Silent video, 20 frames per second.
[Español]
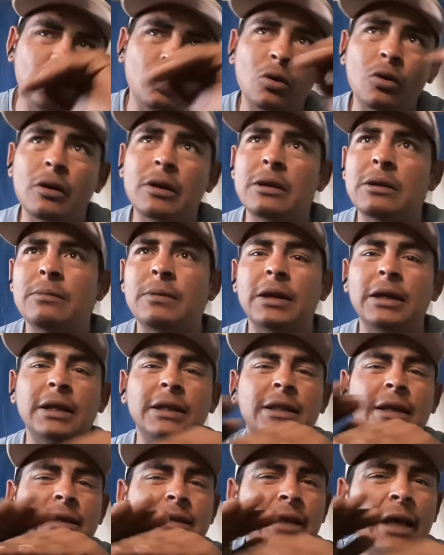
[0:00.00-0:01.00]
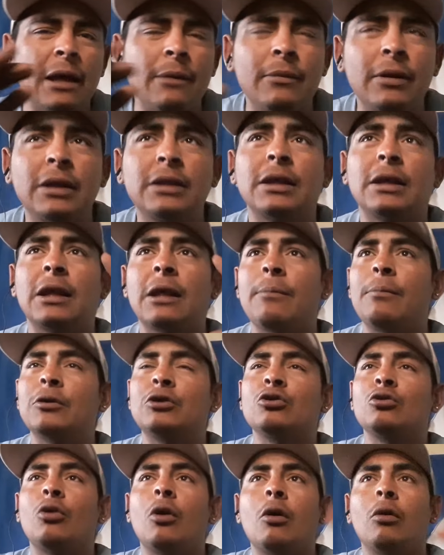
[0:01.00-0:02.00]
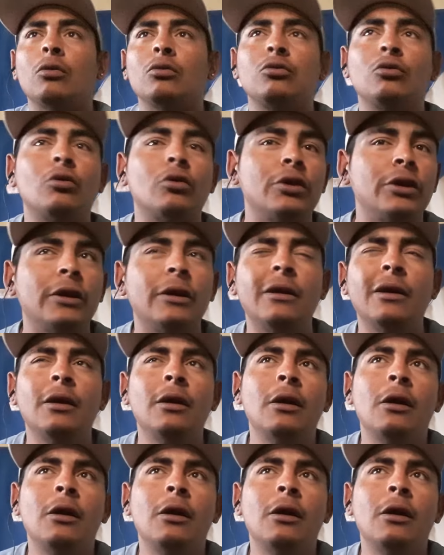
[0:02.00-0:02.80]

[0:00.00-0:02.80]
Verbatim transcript: todo ahí bien detalladamente, después yo lo hago todo ahí